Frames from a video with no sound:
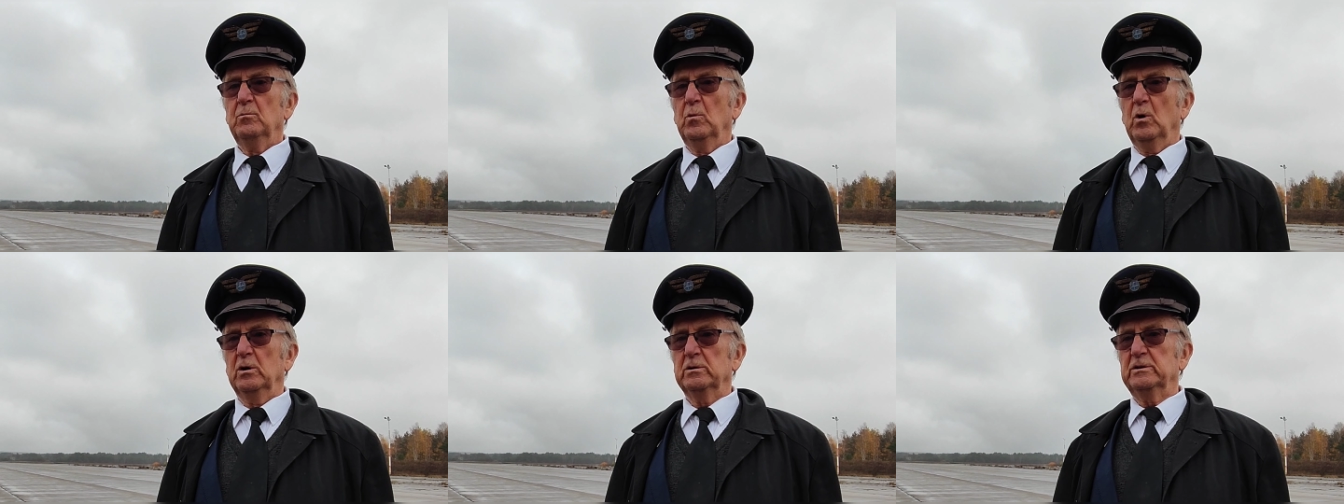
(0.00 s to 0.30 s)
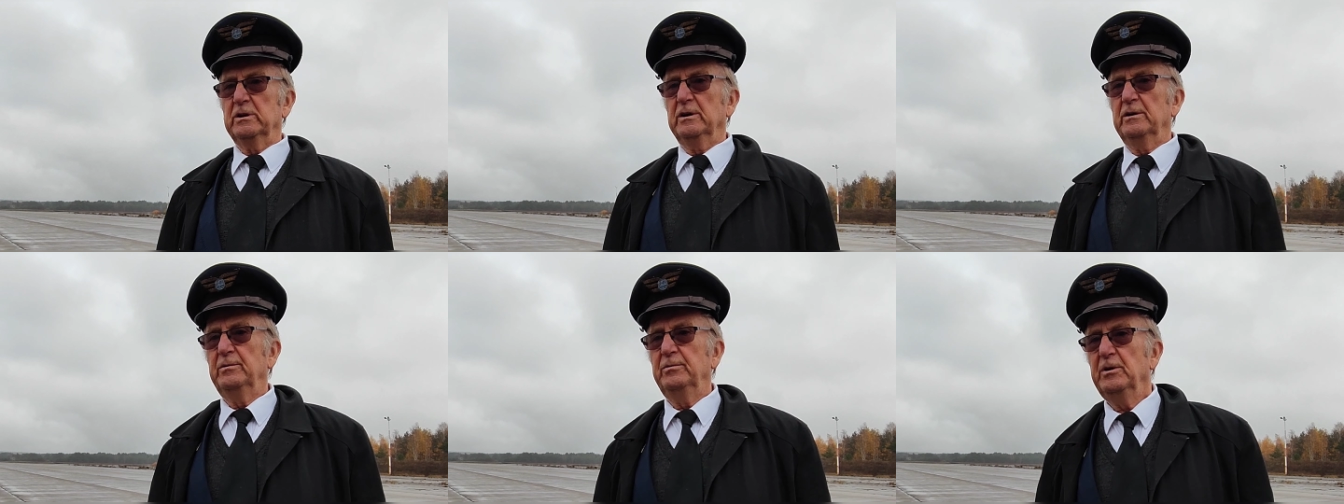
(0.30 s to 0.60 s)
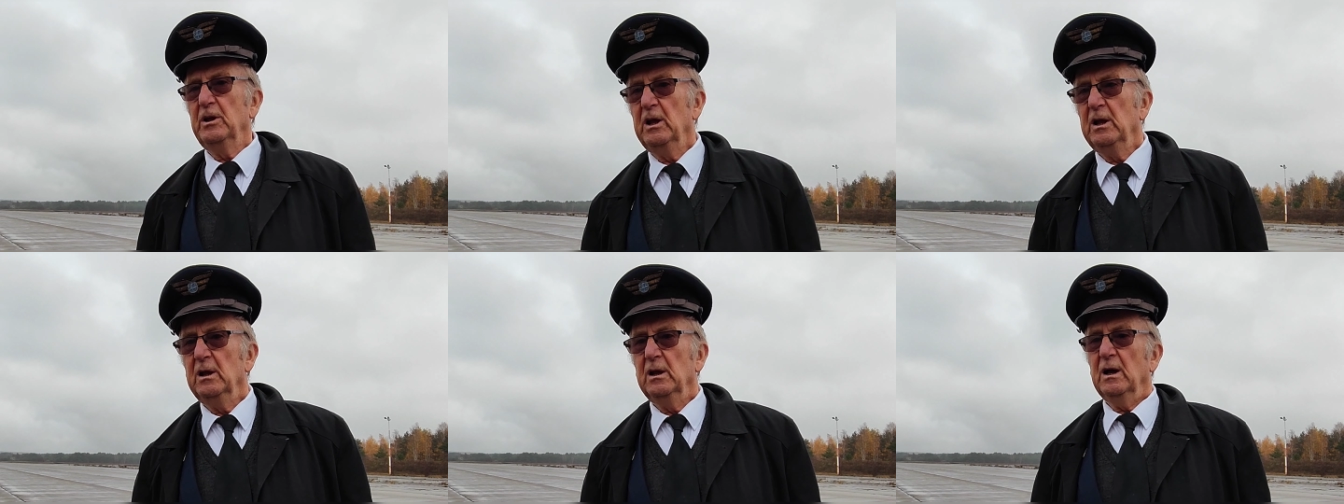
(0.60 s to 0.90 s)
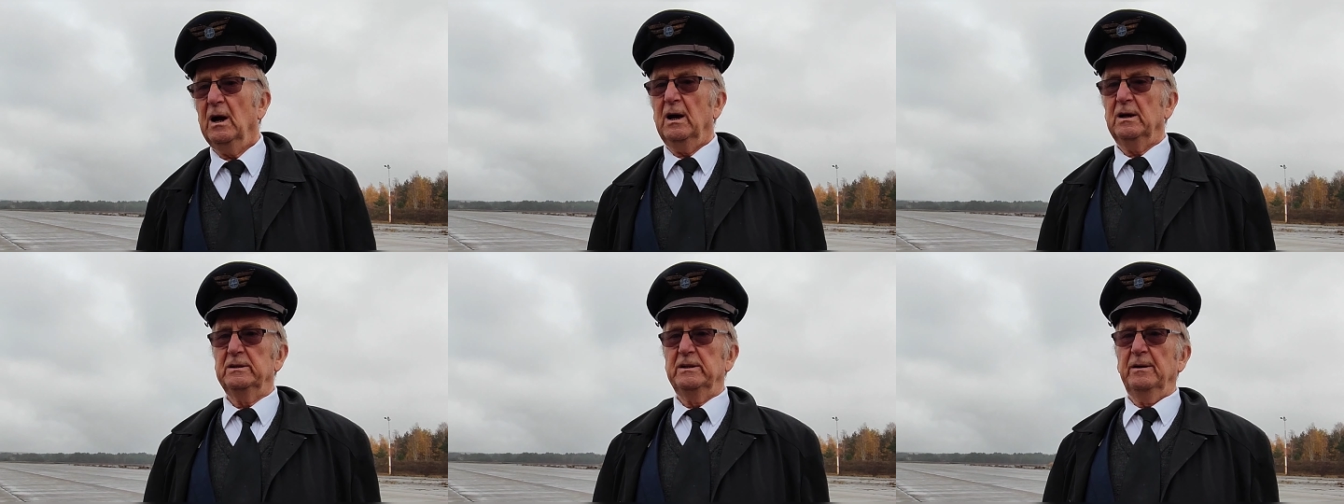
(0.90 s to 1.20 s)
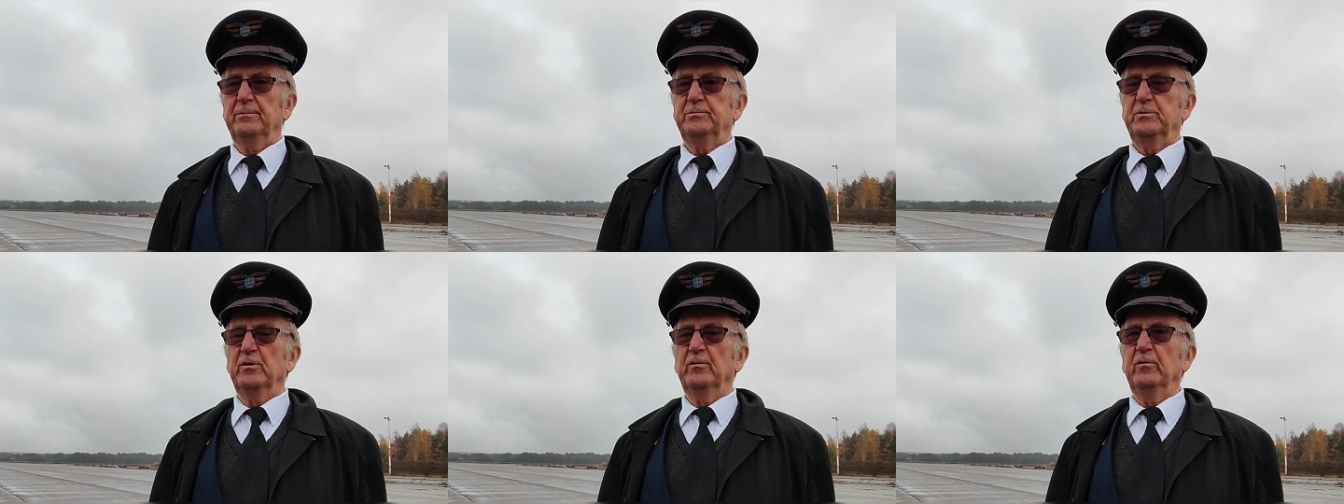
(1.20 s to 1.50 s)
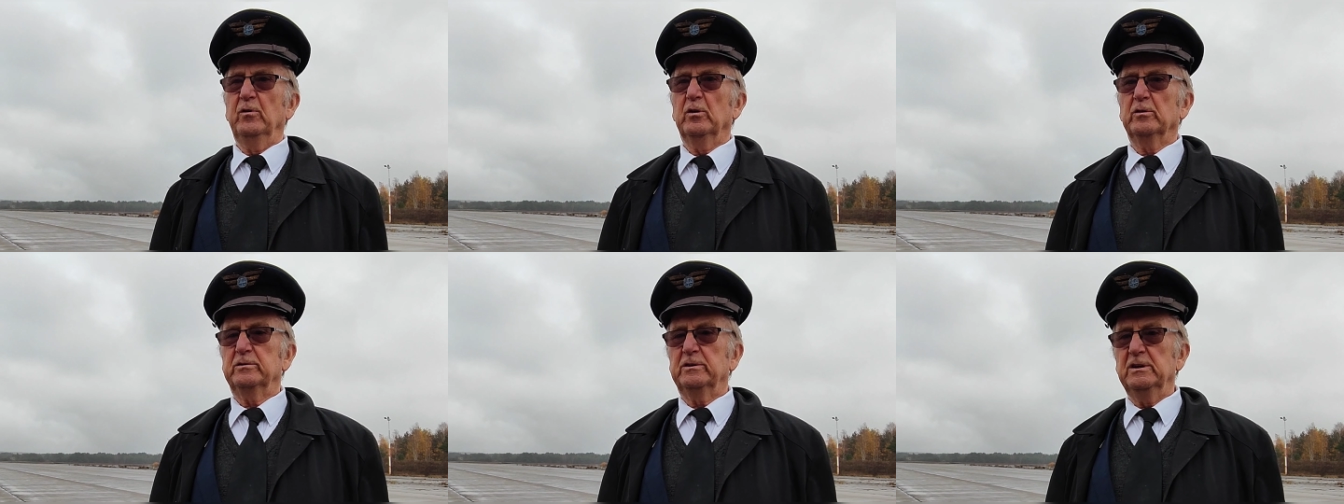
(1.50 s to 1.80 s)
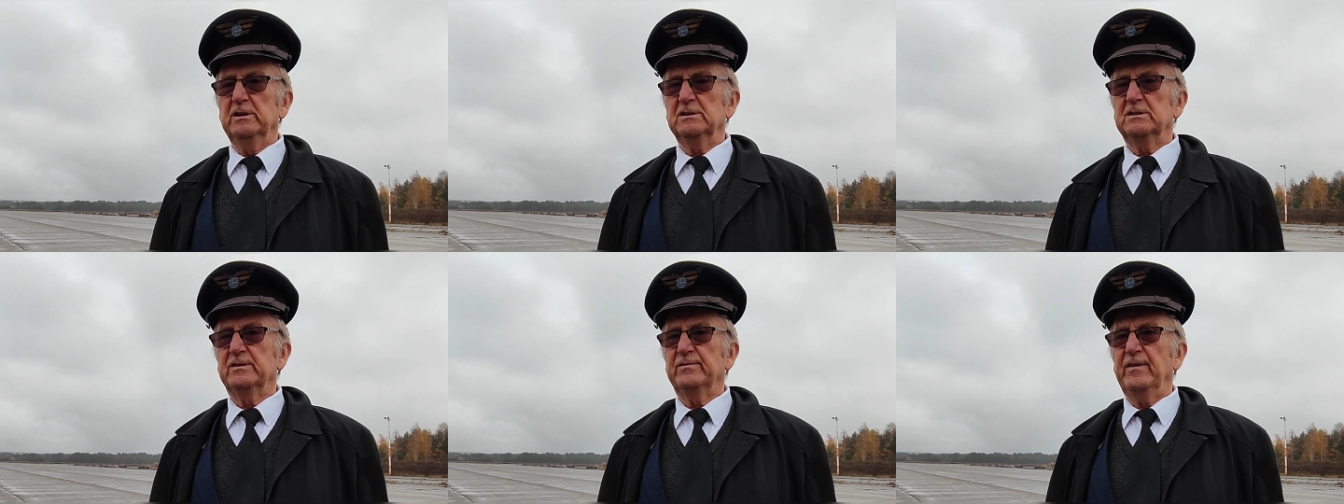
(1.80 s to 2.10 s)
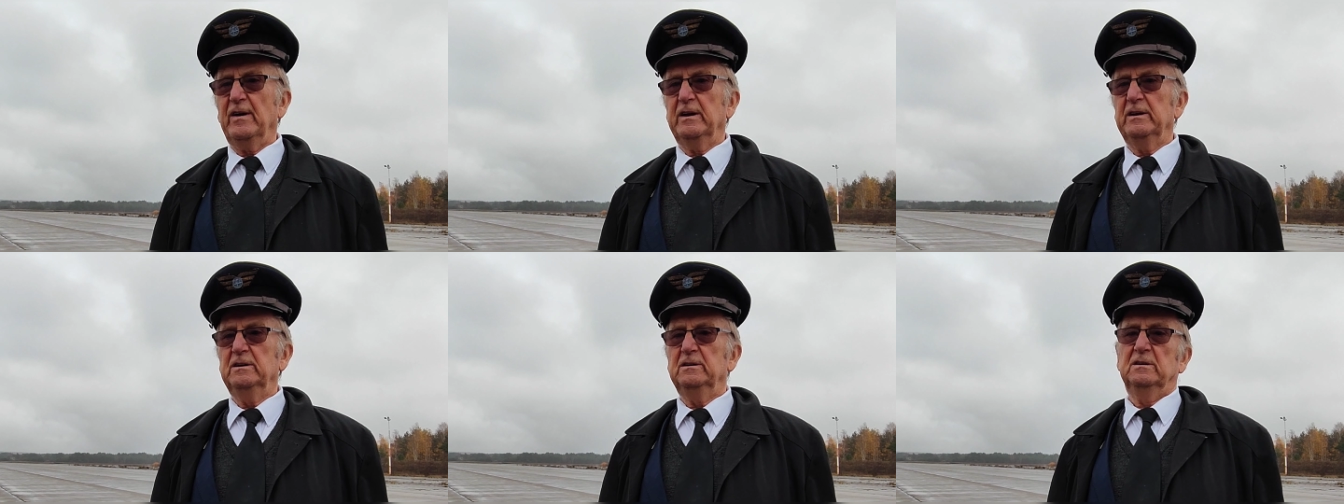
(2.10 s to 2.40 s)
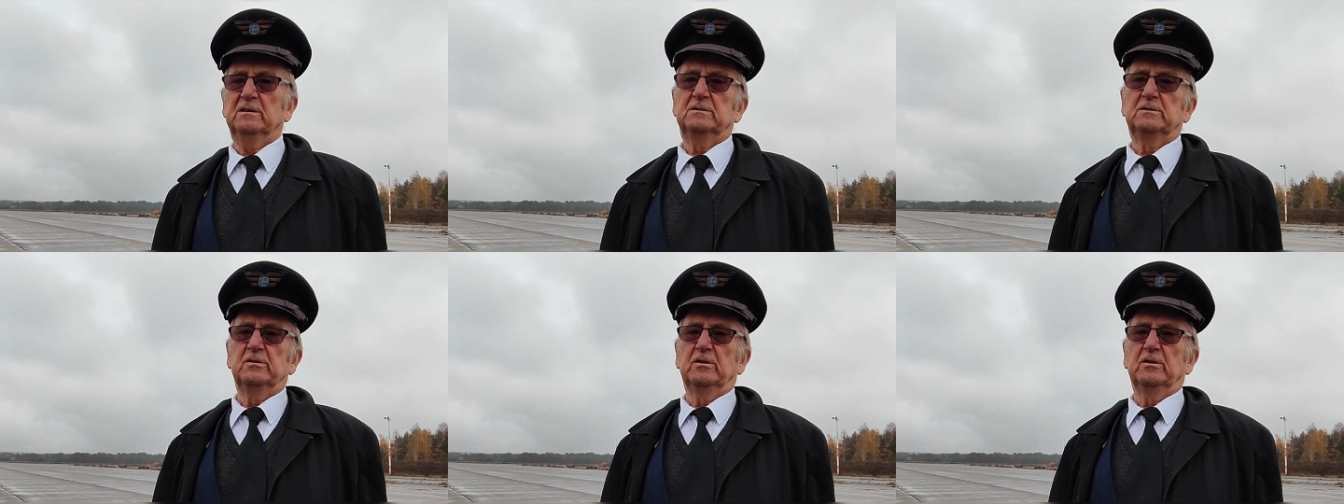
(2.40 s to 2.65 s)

młodych adeptów lotnictwa i